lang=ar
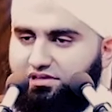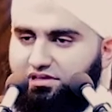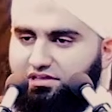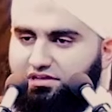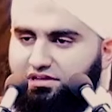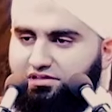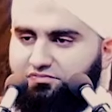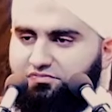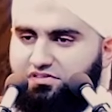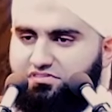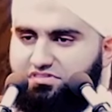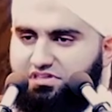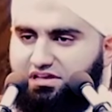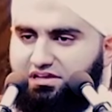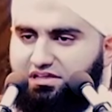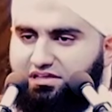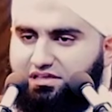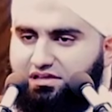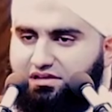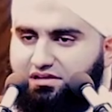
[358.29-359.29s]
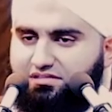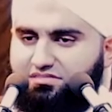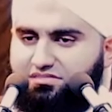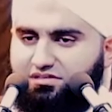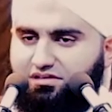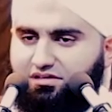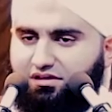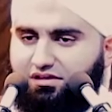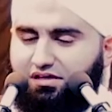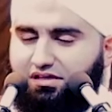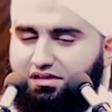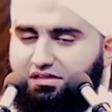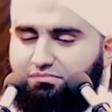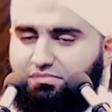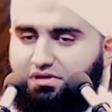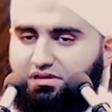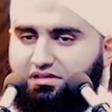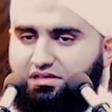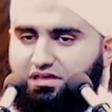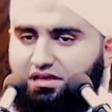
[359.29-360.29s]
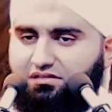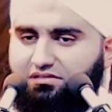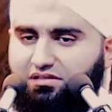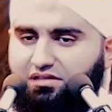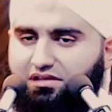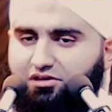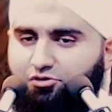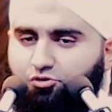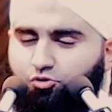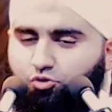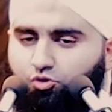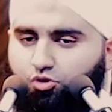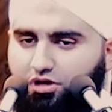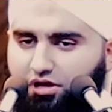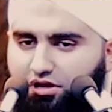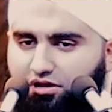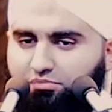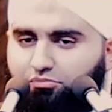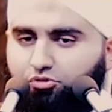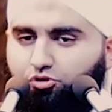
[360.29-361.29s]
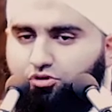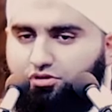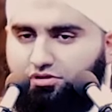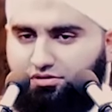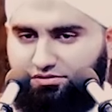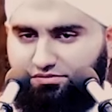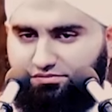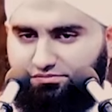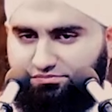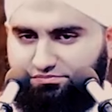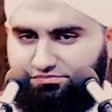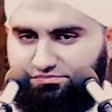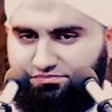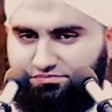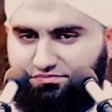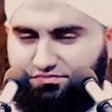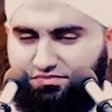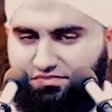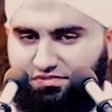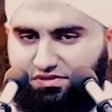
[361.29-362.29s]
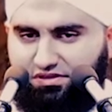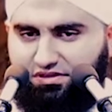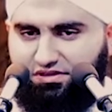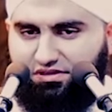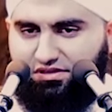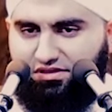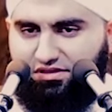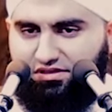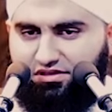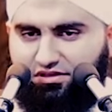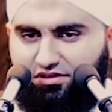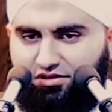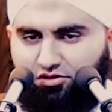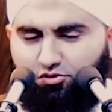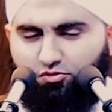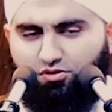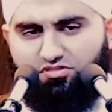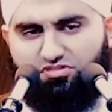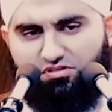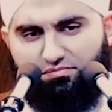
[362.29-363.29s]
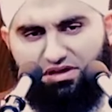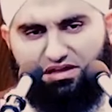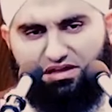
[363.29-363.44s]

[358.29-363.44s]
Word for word: ان في ذلك لذكرى لمن كان له قلب واذا